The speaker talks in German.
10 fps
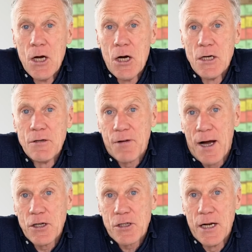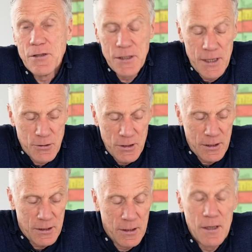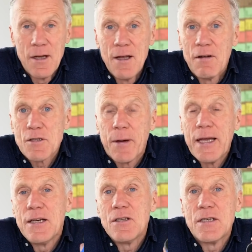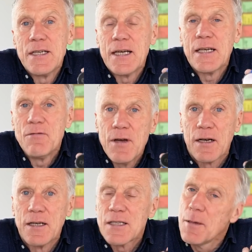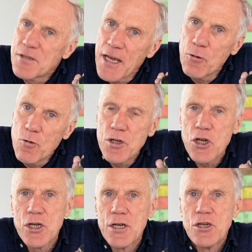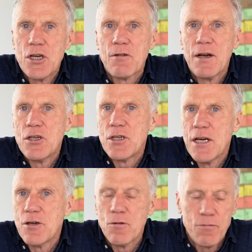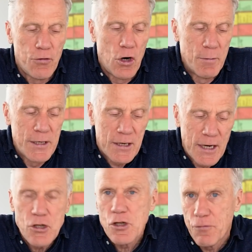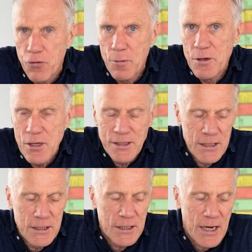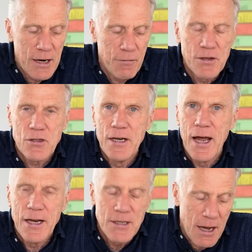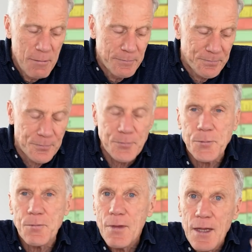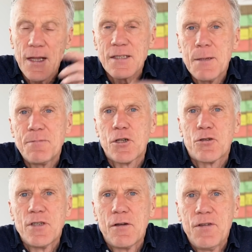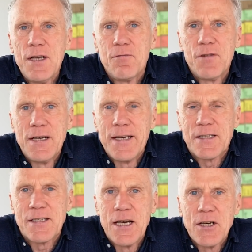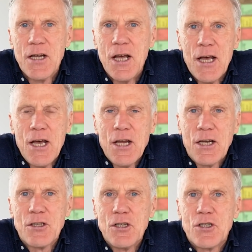Und die Frage stellt sich natürlich, was bringen diese Dinger denn wirklich? Es gibt sie ja in unterschiedlichen Qualitäten und Formen. Die klassische Form ist ja die, die ich gerade fast in der Hand habe. Das gibt es ja schon seit vielen, vielen Jahrzehnten. Das ist